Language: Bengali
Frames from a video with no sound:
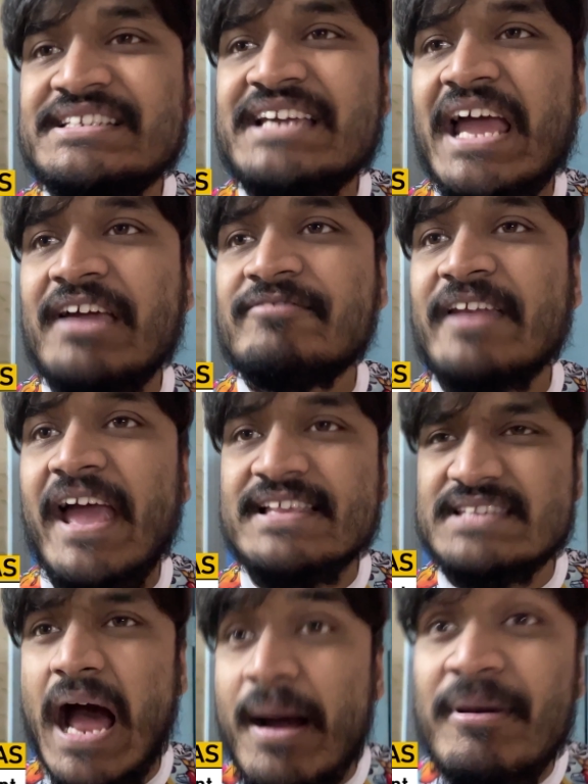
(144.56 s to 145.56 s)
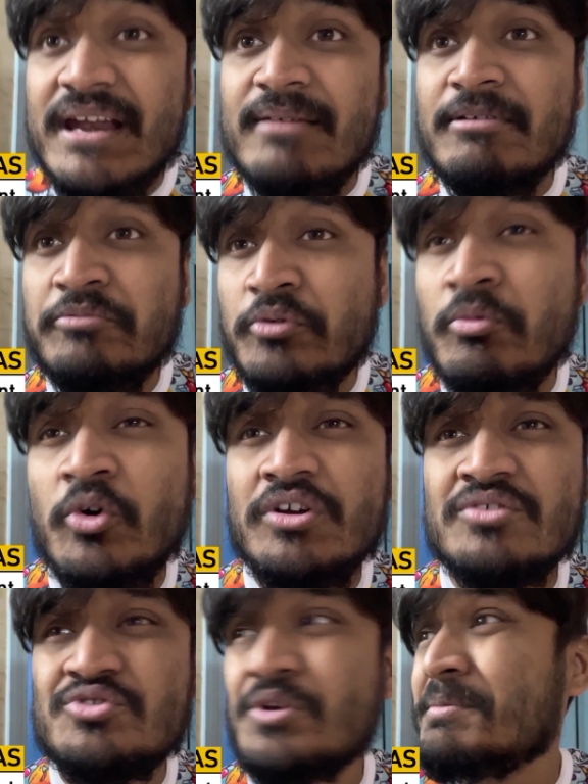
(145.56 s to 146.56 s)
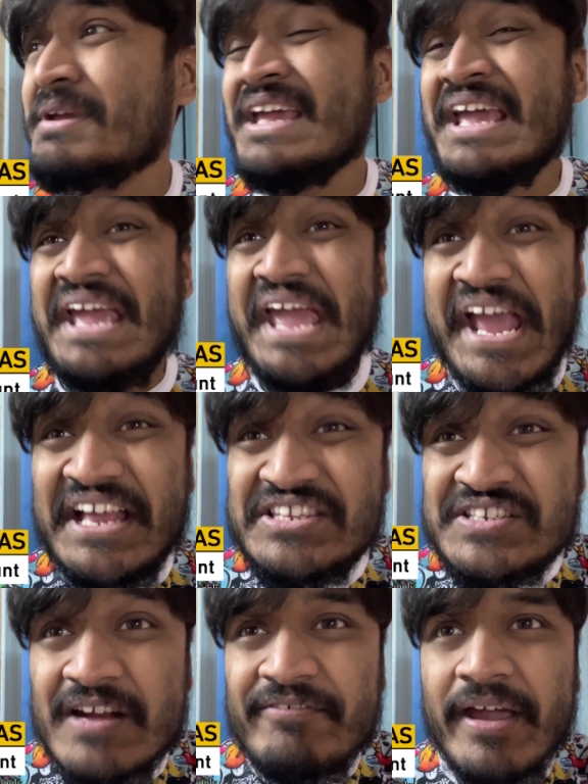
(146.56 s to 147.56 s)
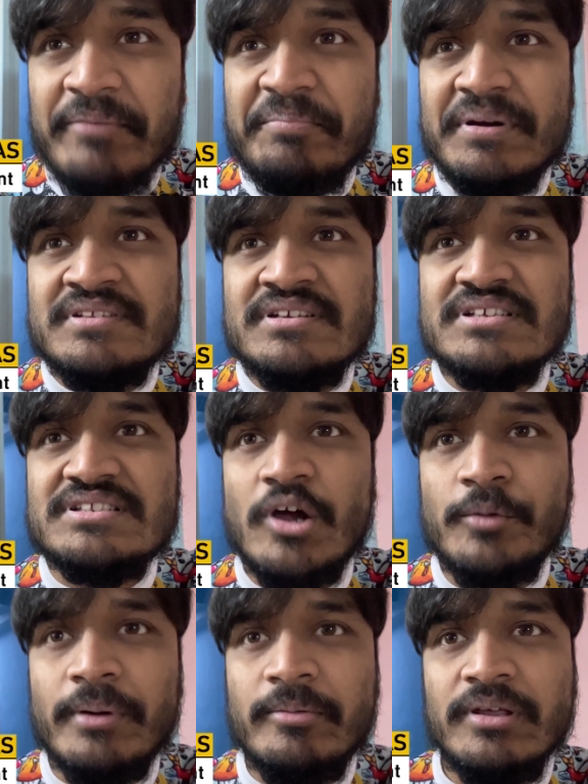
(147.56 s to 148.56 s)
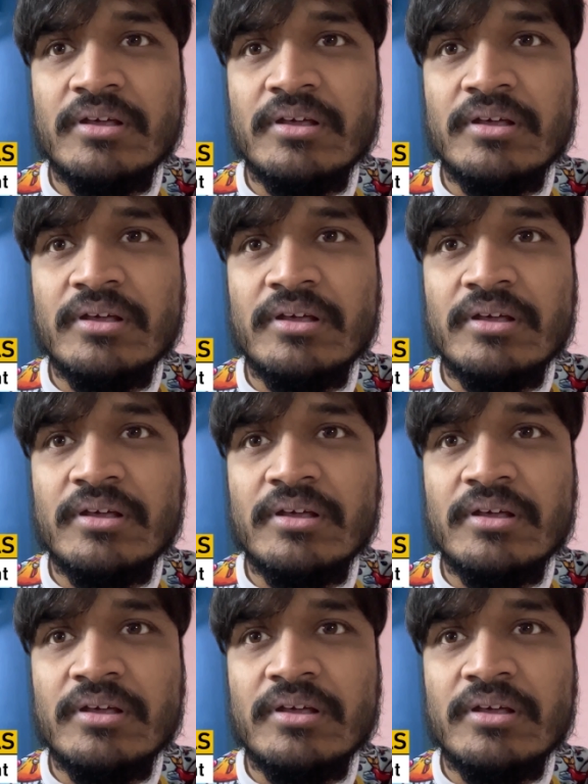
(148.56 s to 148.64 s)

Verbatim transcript: জিআইএফ ন্যাস আমার নামে প্রোমো কোড ইউজ করবি এক্সট্রা ফাইভ পার্সেন্ট ডিসকাউন্ট পাবি